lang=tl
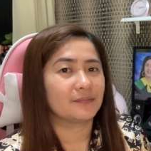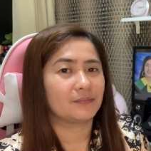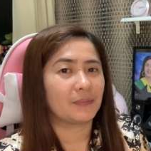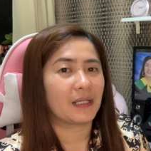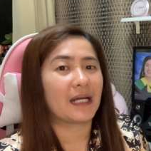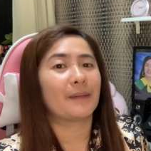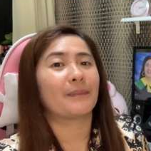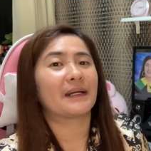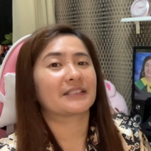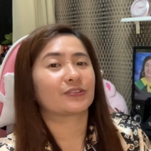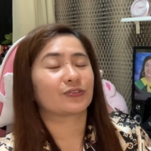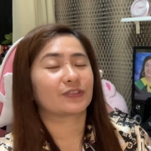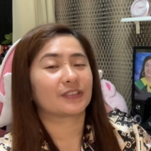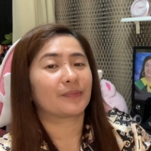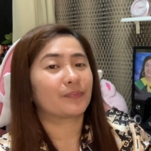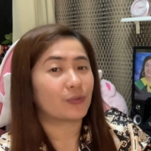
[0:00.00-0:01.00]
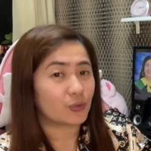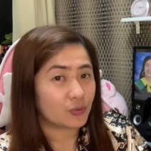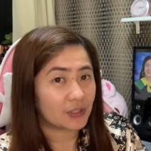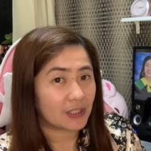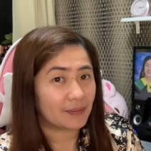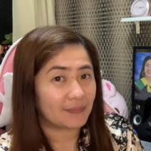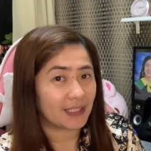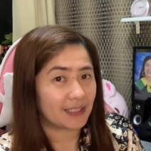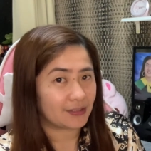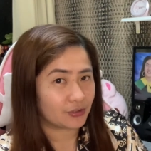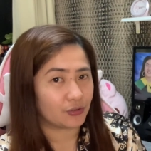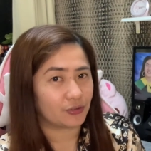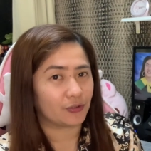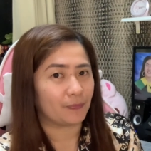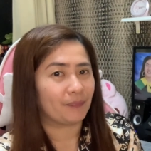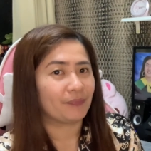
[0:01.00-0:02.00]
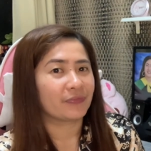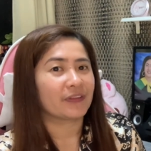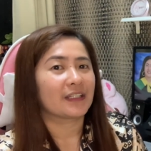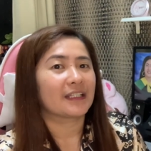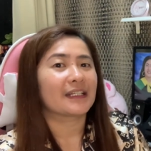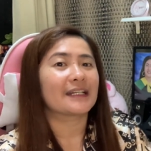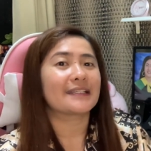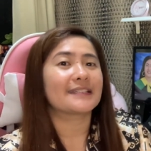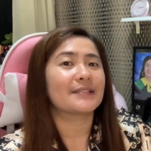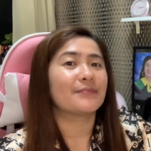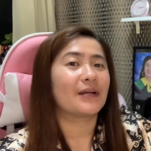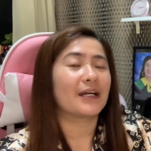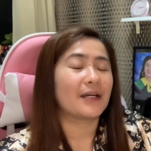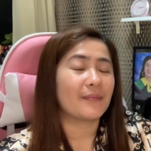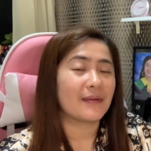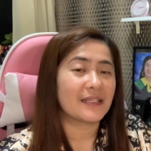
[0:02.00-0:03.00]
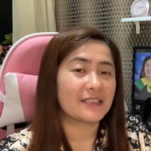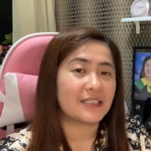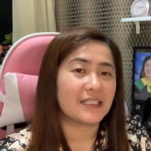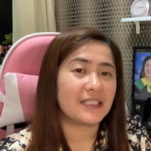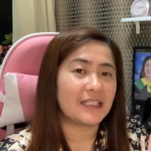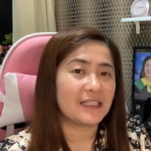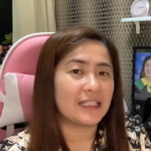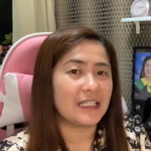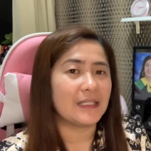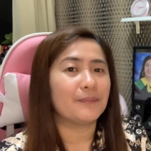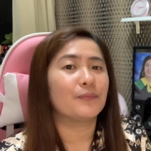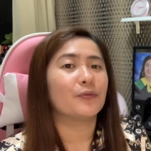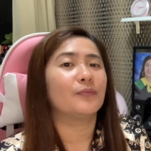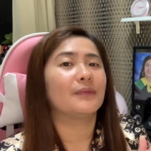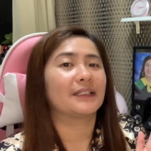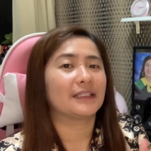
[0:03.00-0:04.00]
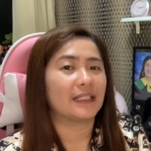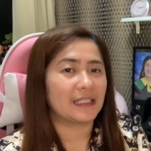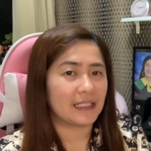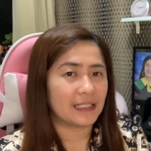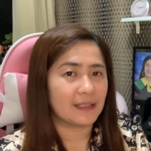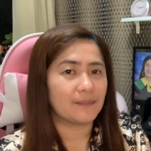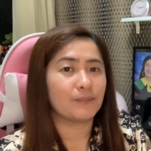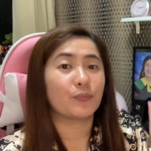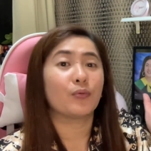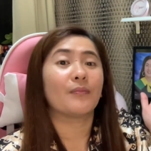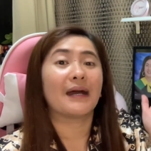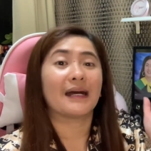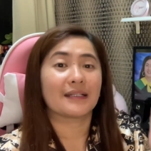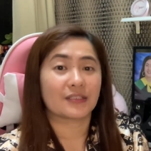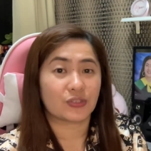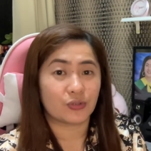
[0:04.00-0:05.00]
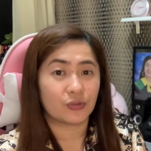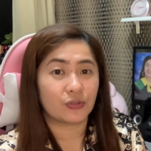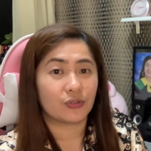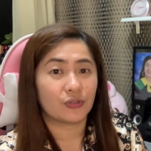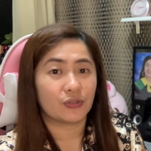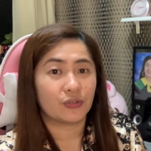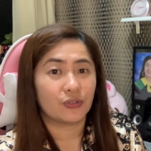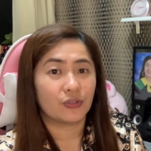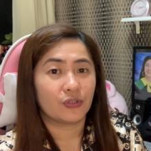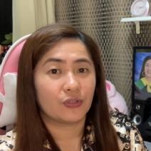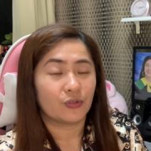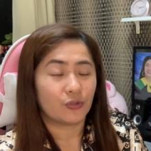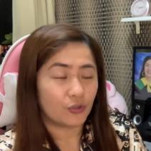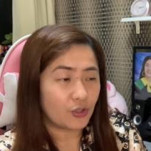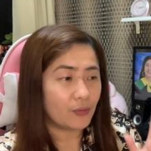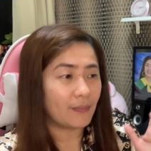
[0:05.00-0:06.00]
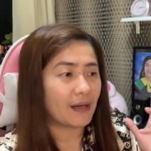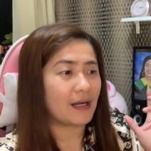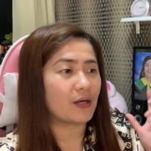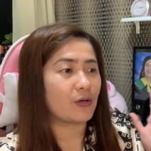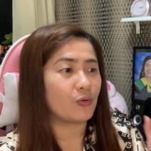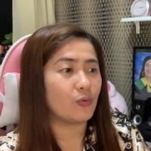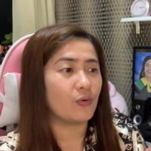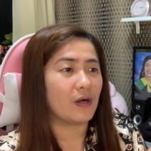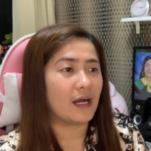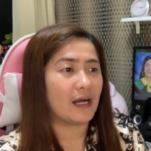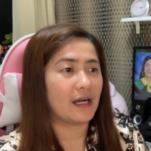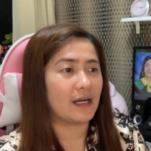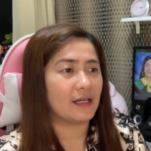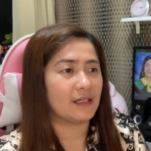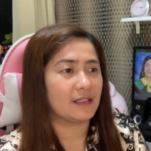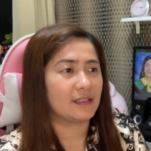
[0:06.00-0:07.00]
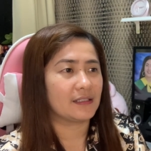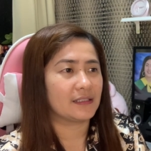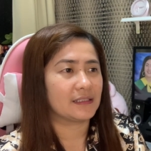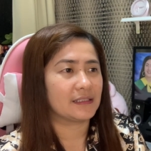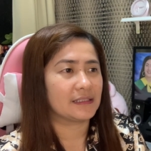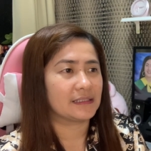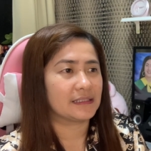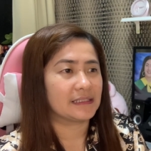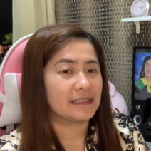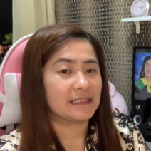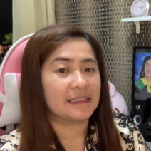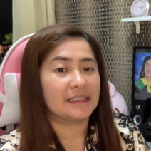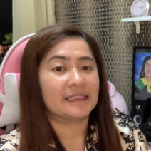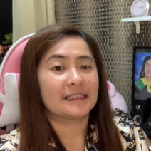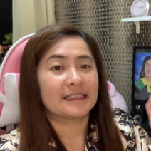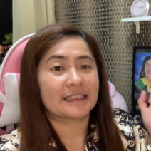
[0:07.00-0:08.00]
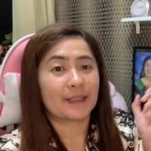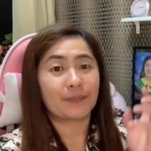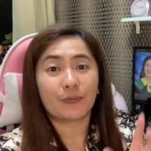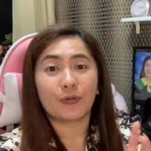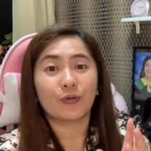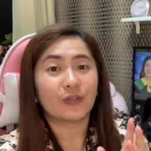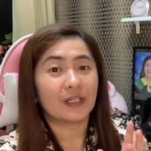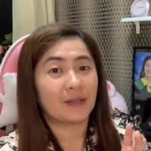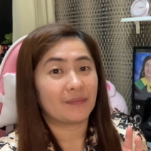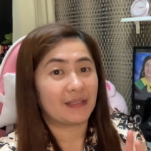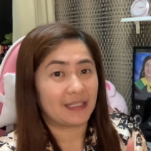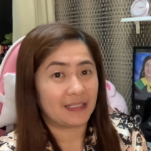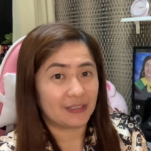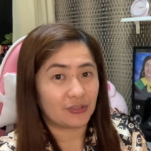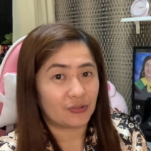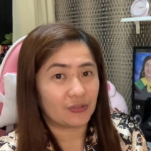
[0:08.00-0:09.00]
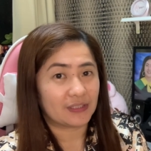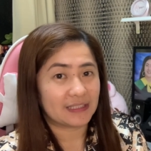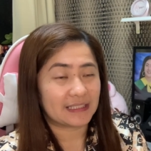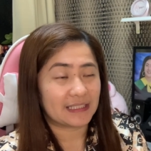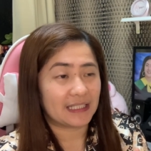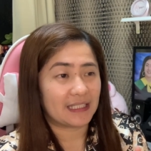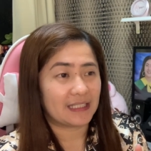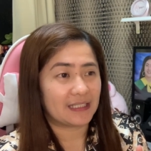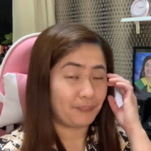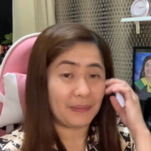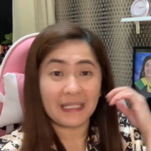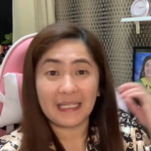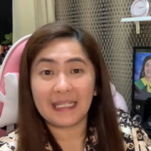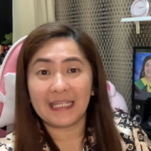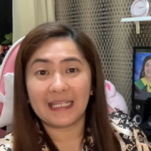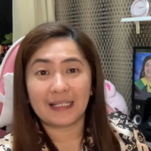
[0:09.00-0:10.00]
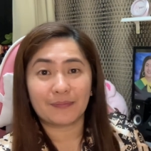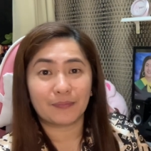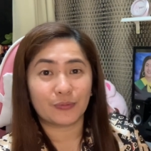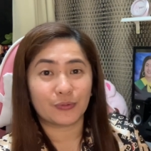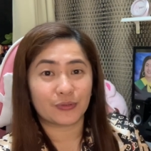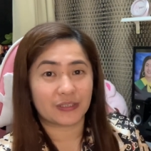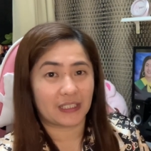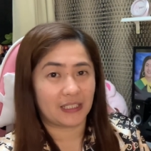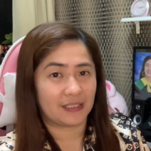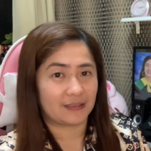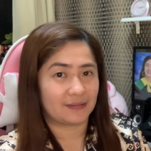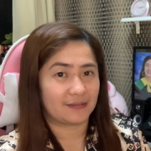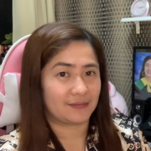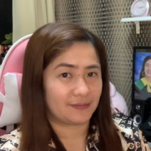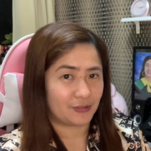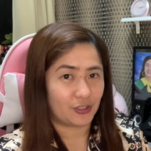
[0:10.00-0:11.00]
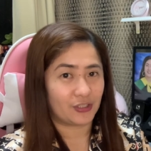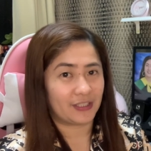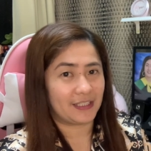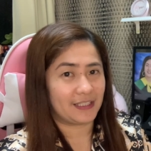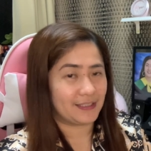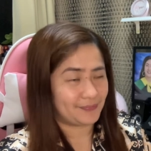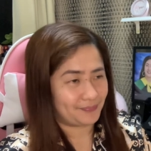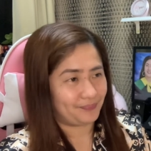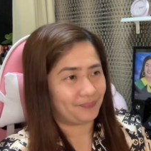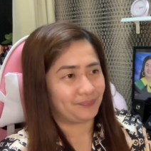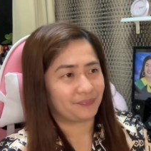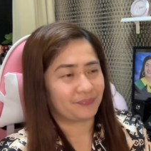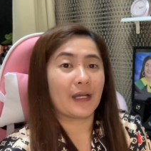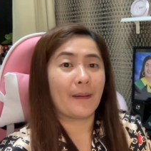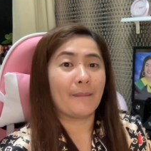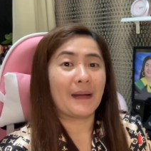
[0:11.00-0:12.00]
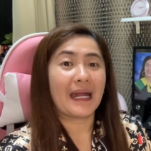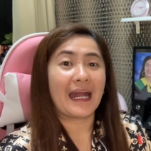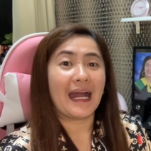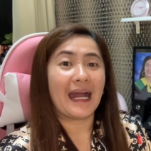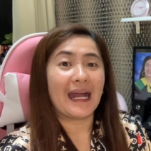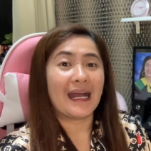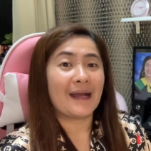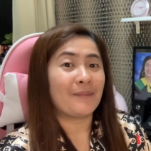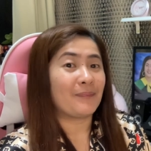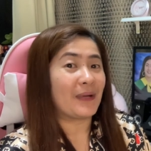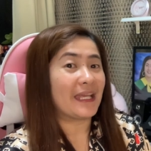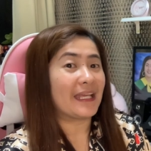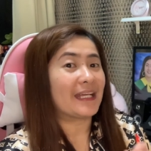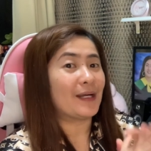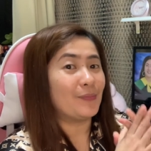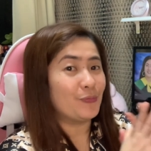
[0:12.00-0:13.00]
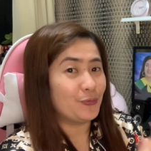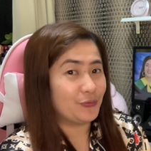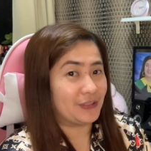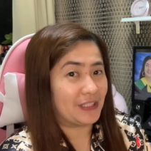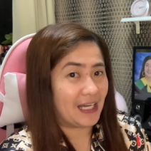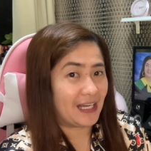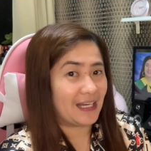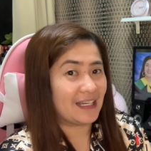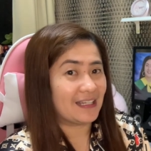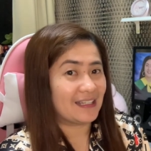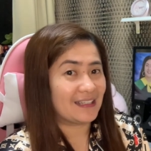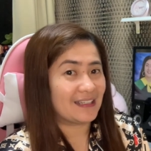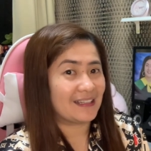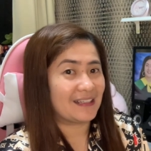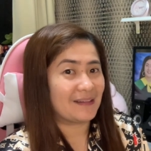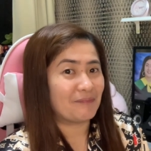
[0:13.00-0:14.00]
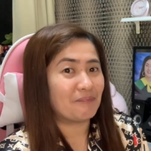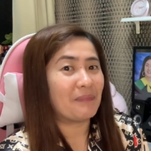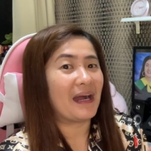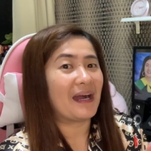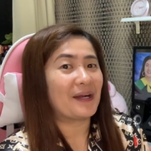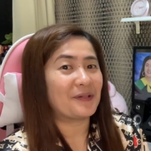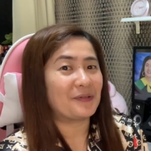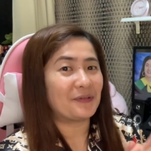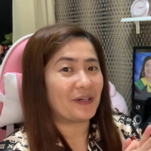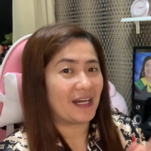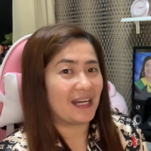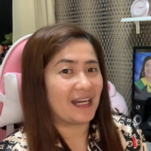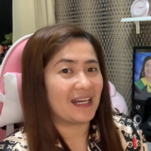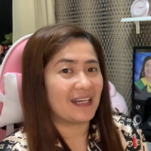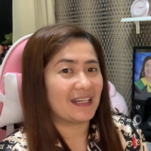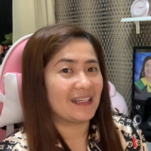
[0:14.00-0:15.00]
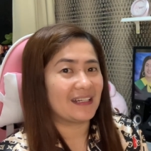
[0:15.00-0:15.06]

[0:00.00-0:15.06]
makapasok sa program na ito? Kasi mga beshi, hindi po madaling pumasok o makakuha sa program na ito. Kasi pili lang po siya. Okay? Ah, mag-a-apply ka muna bago ka